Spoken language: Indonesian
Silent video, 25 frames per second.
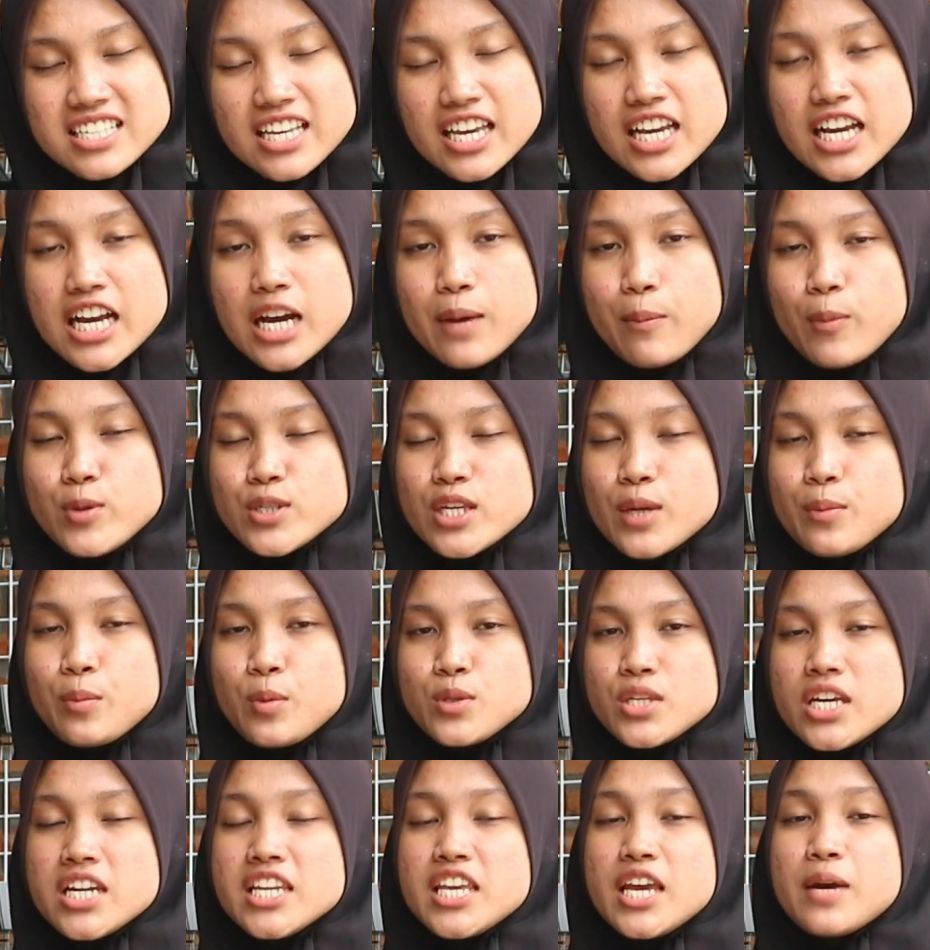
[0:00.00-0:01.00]
Saya nggak
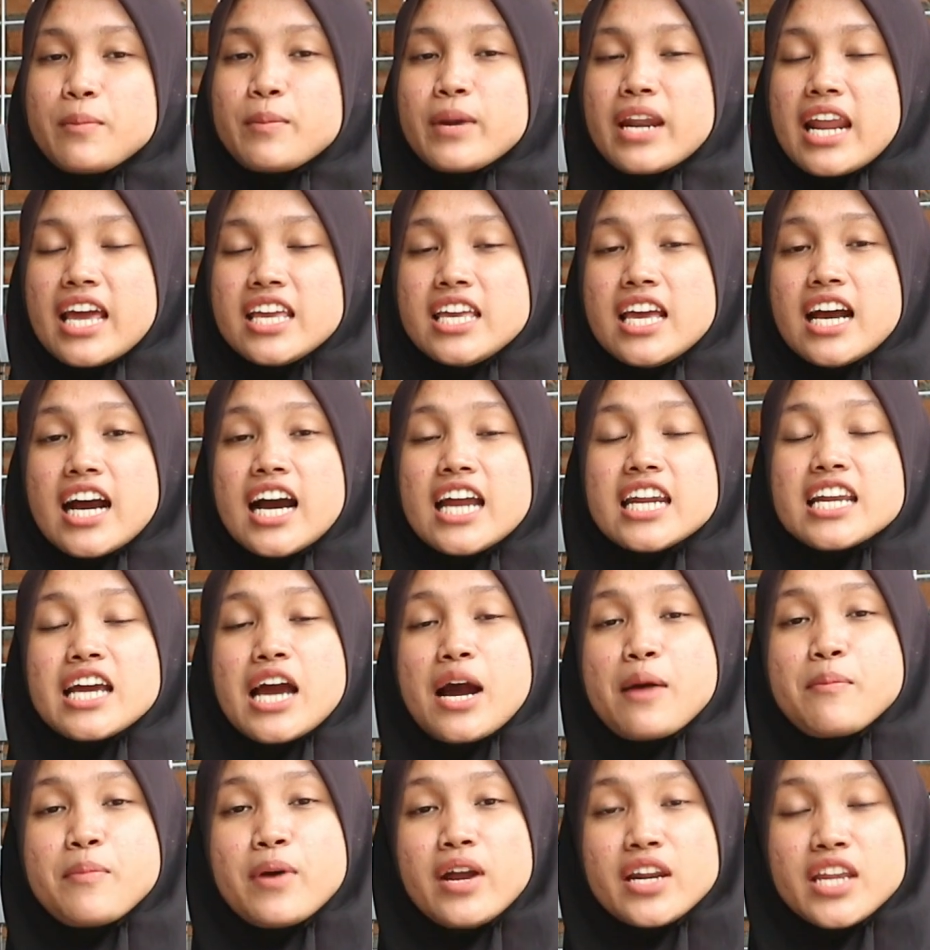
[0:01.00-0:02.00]
busan-busan ya menanyakan
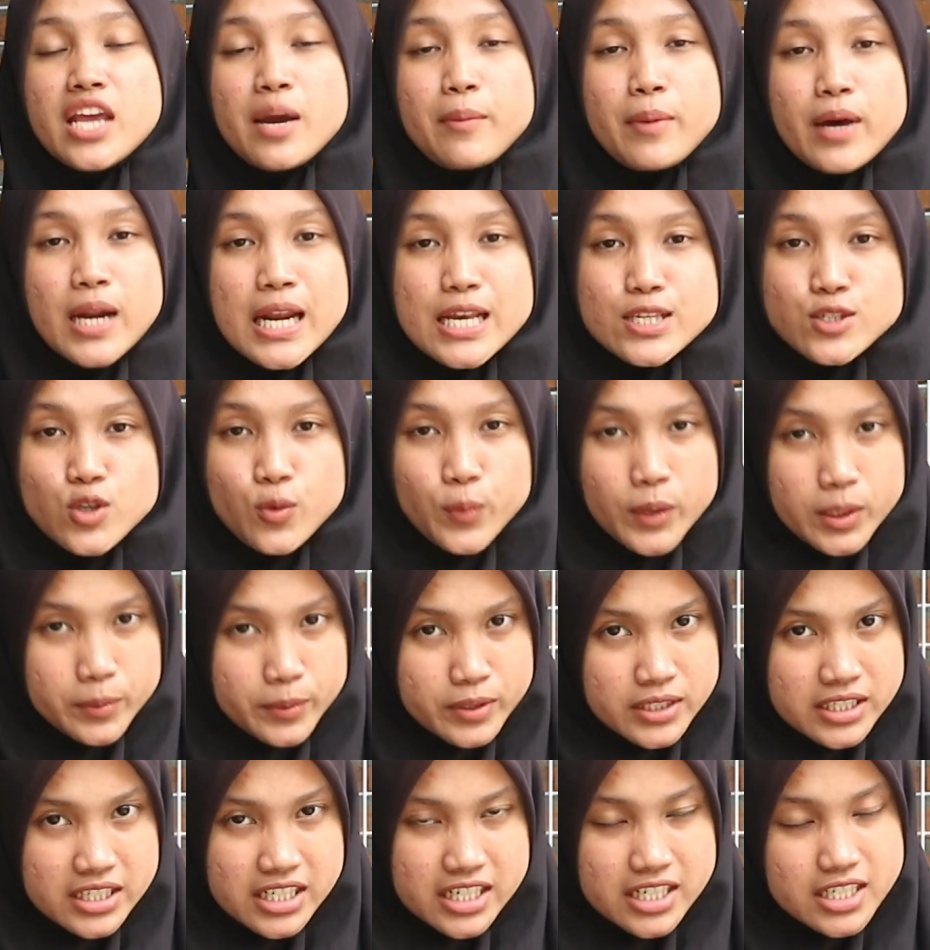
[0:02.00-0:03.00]
kabarnya para sobat
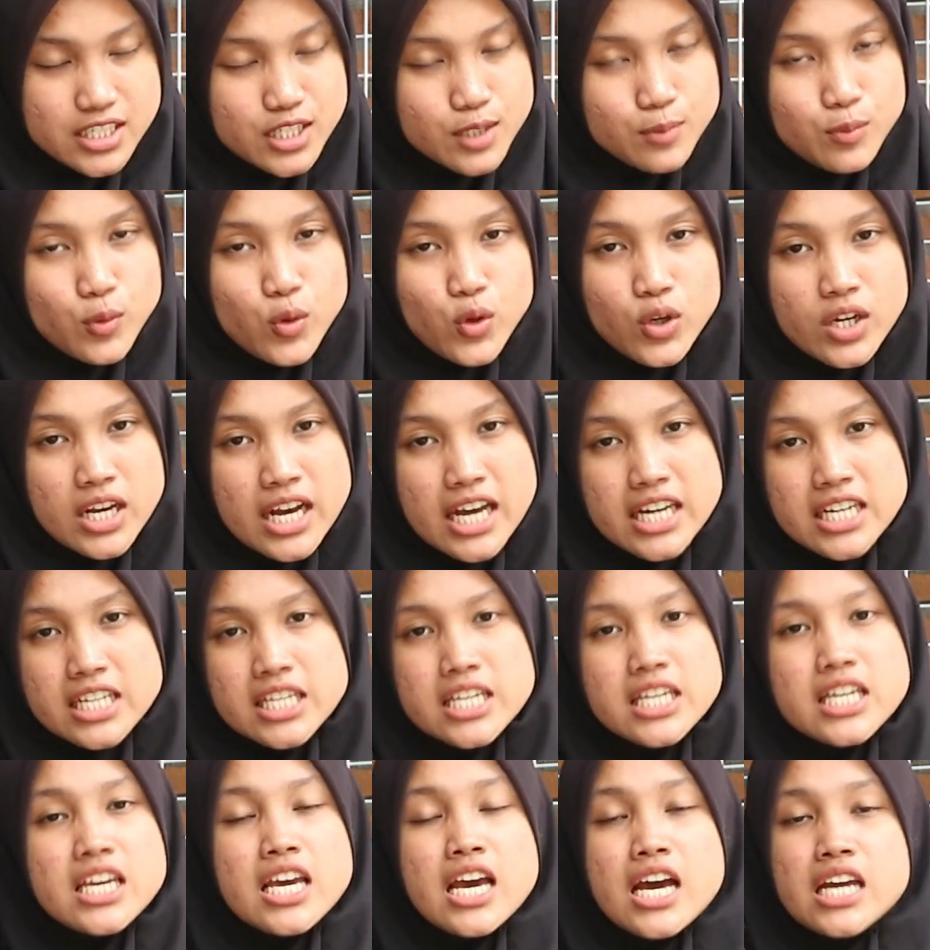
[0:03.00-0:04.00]
bediler. Semoga
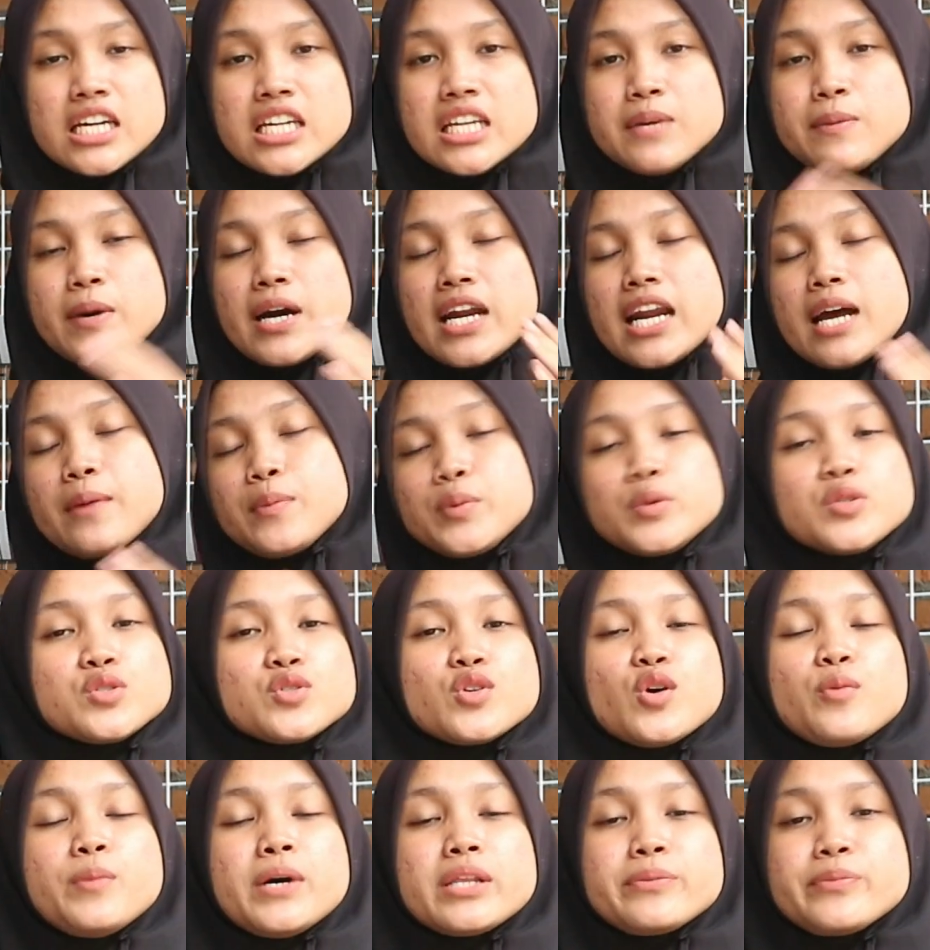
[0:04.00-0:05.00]
nih dimanapun
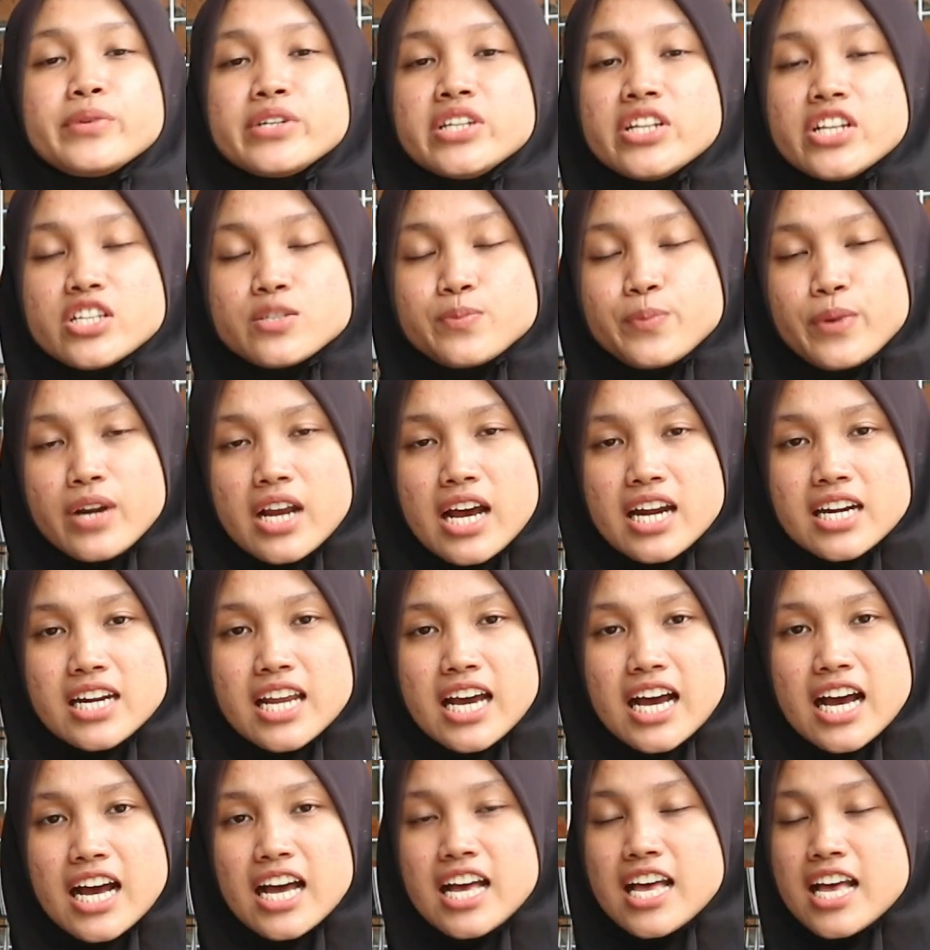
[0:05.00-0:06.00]
sobat bediler
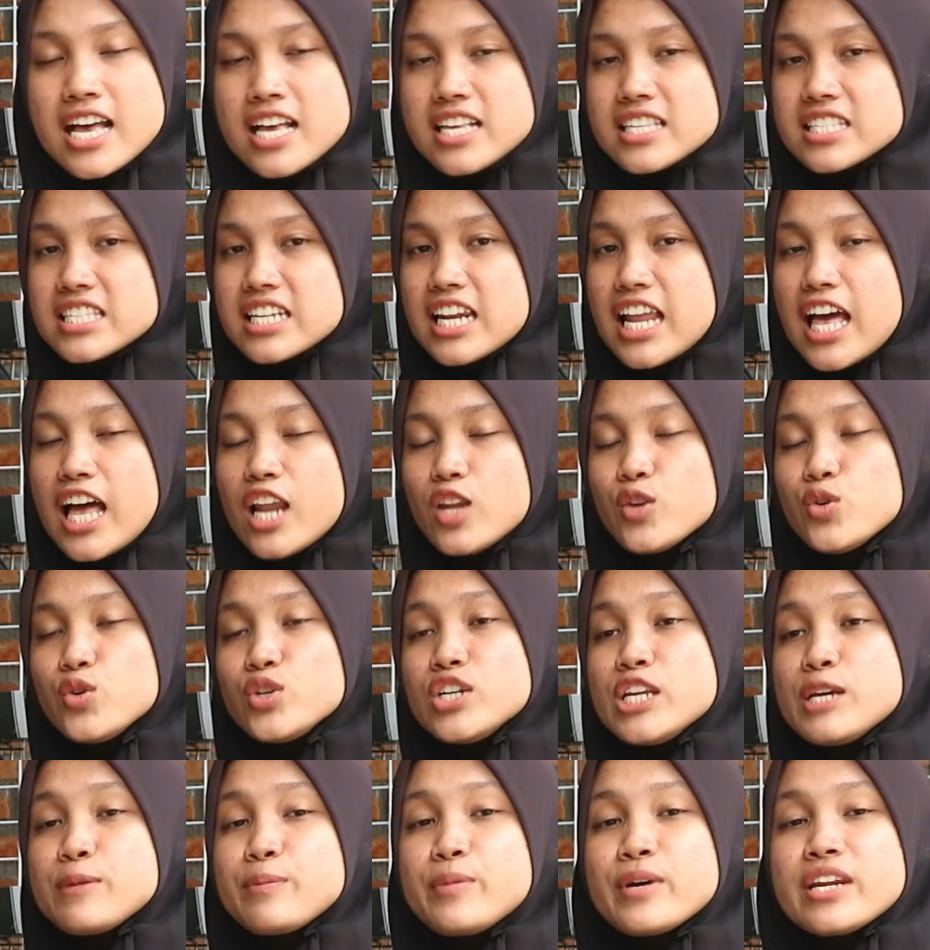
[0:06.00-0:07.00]
berada
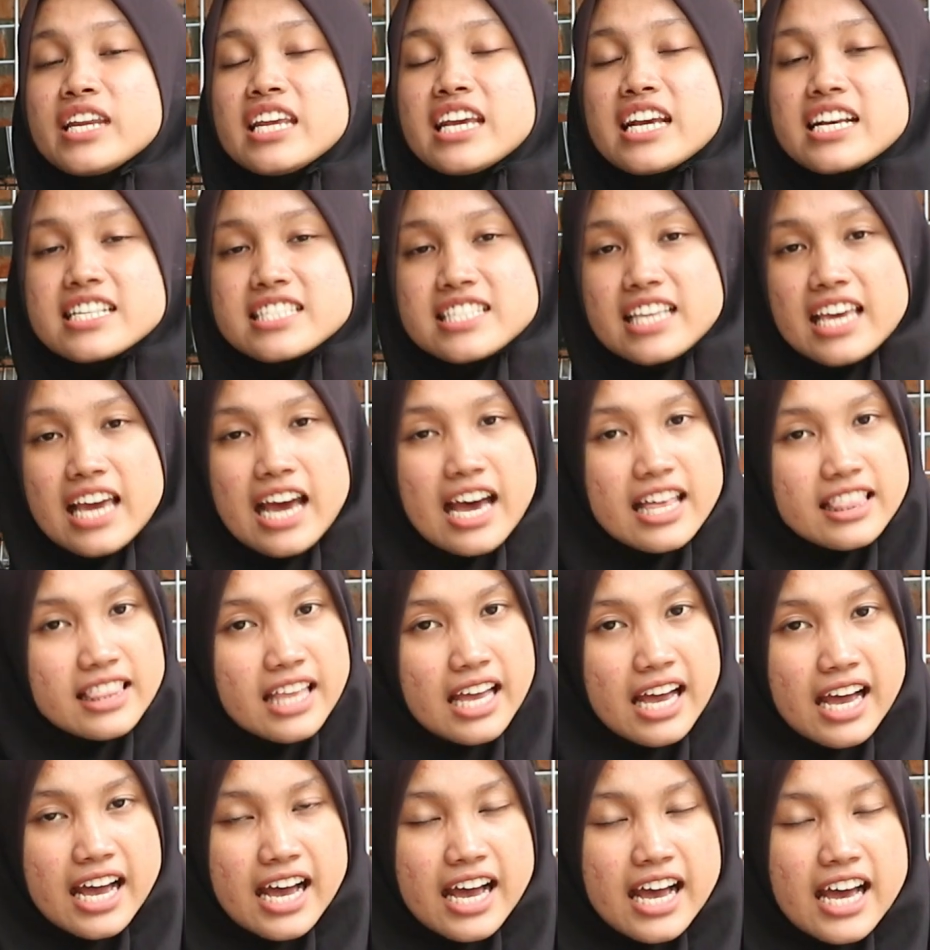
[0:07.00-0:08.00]
selalu diberi
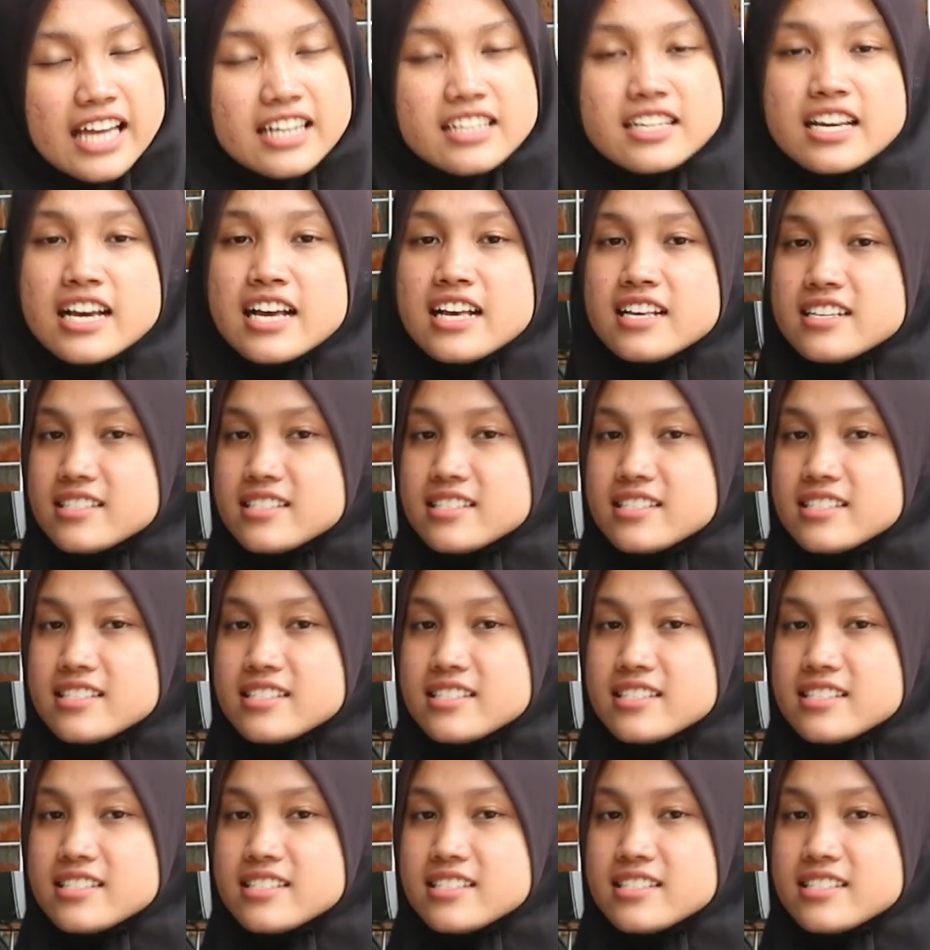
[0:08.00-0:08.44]
kesehatan,